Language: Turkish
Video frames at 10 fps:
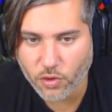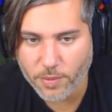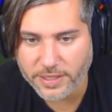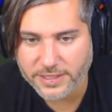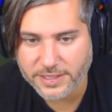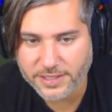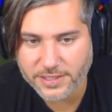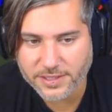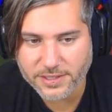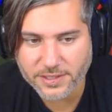
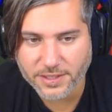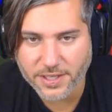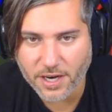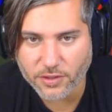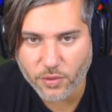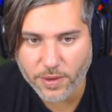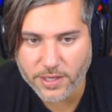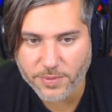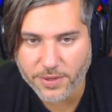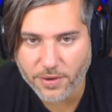Gomez Ricardo
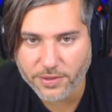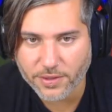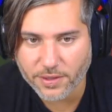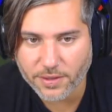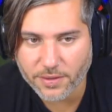Kolejma'yı gördü.